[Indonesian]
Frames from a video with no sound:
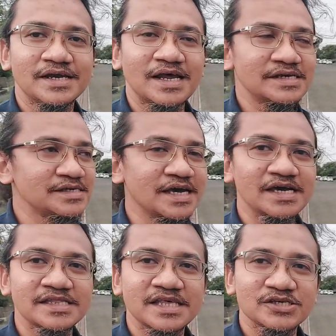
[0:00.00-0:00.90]
Nah, jika
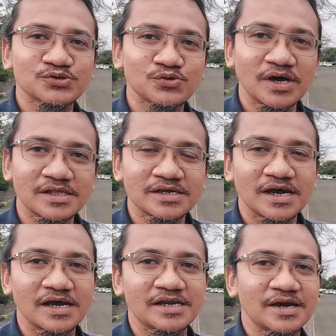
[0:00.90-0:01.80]
kita suka
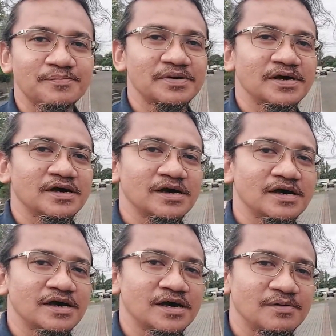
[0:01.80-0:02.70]
terhadap
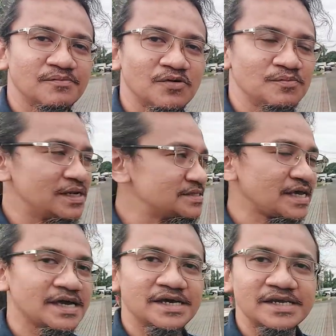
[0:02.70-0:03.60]
uh, mobil
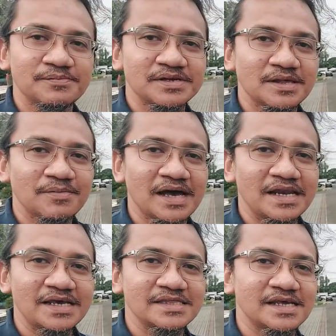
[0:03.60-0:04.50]
second, yang pertama
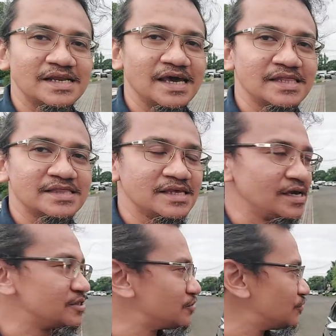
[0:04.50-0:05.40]
kali kita lihat
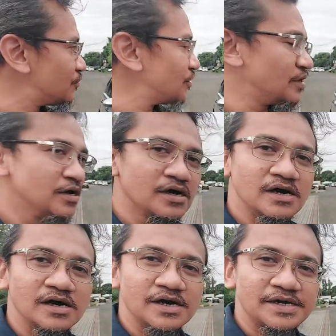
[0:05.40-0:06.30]
yaitu
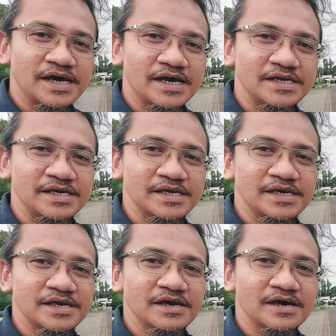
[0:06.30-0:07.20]
uh,
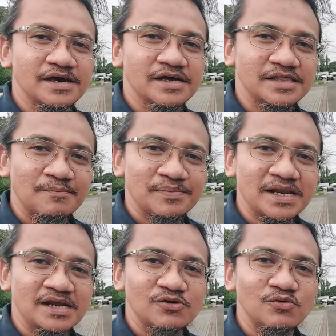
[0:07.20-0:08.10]
dari uh,
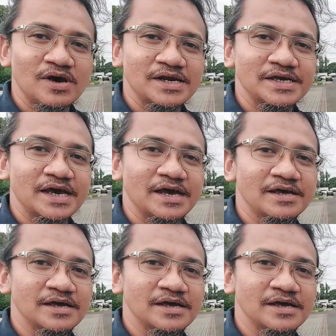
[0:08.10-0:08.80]
tampilan luar ya,